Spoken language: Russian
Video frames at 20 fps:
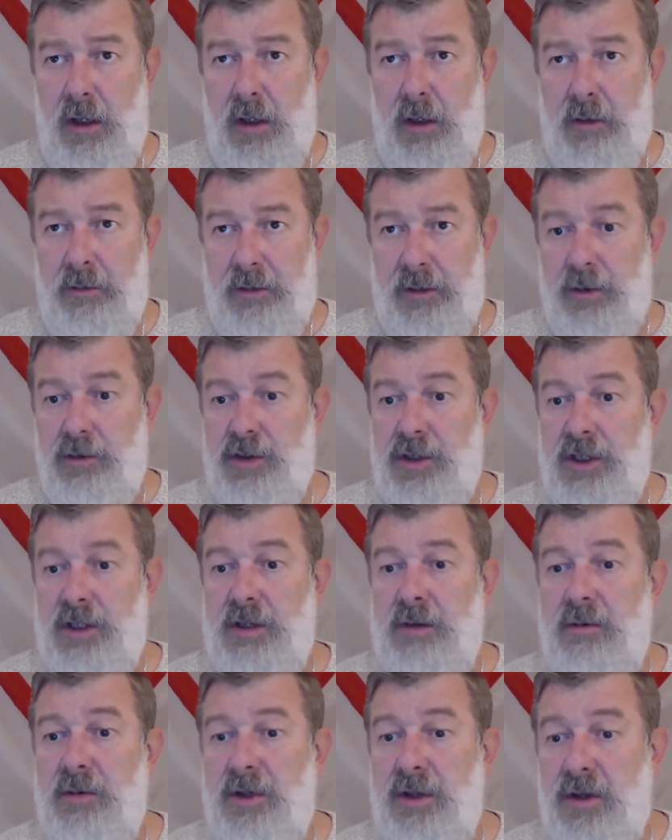Потому что
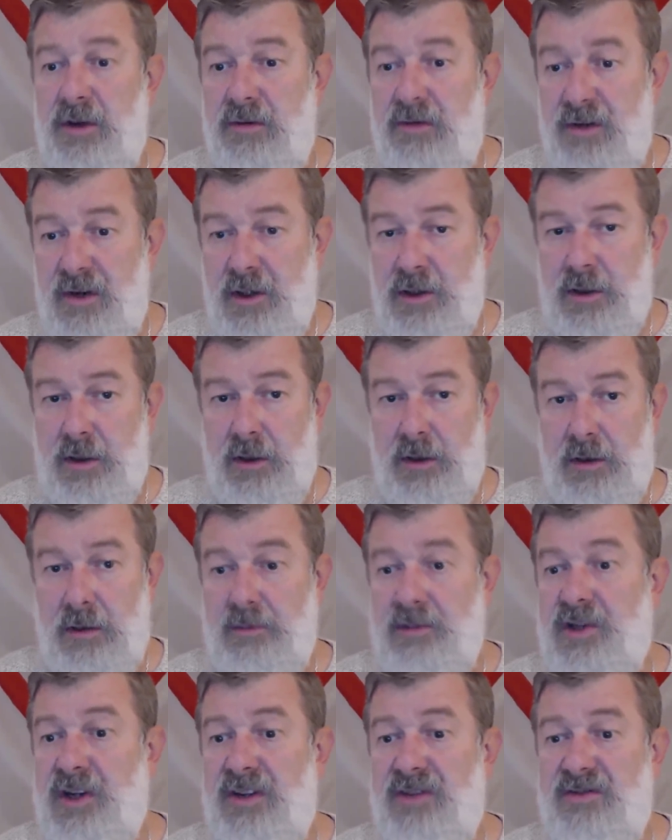если бы ты вышел, ты
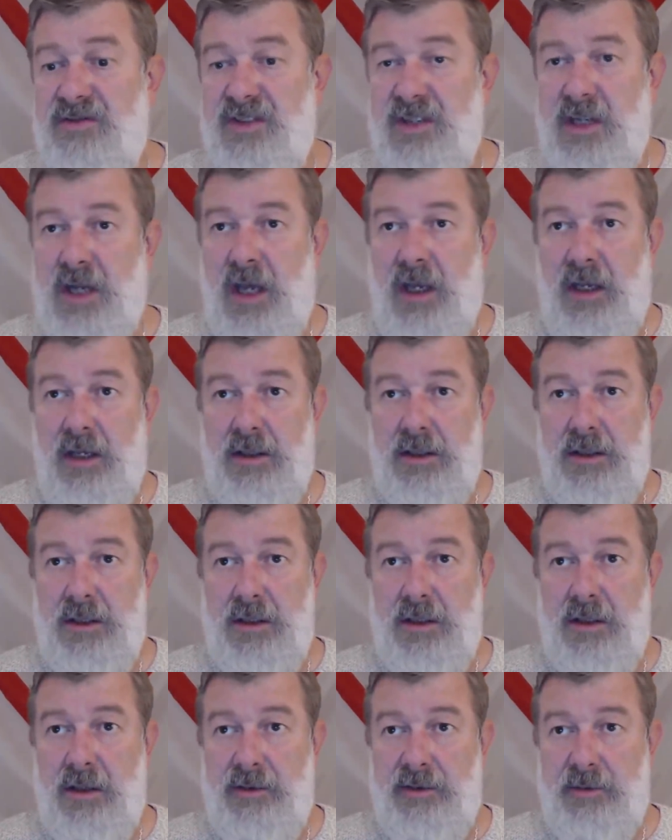бы сейчас в ЗАКе
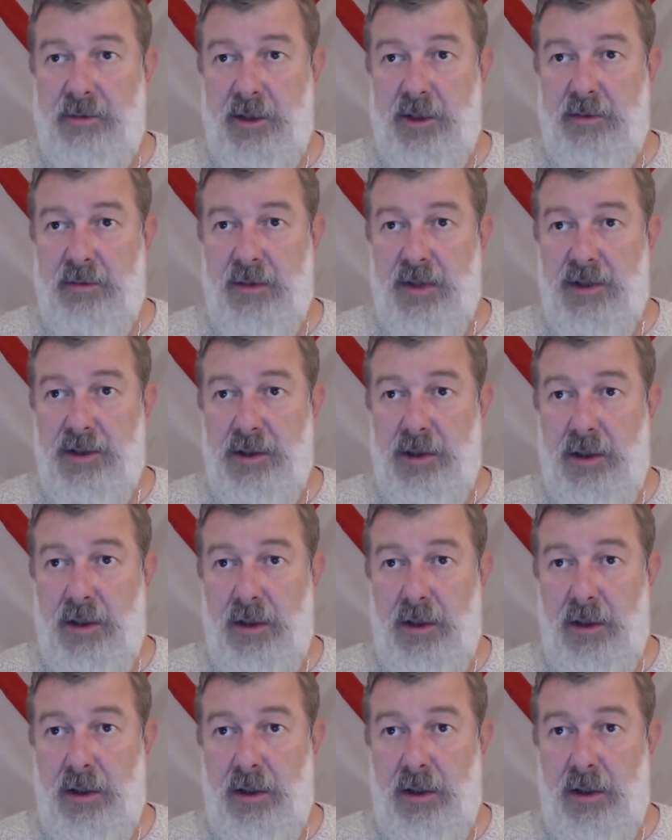сидел в спецмашине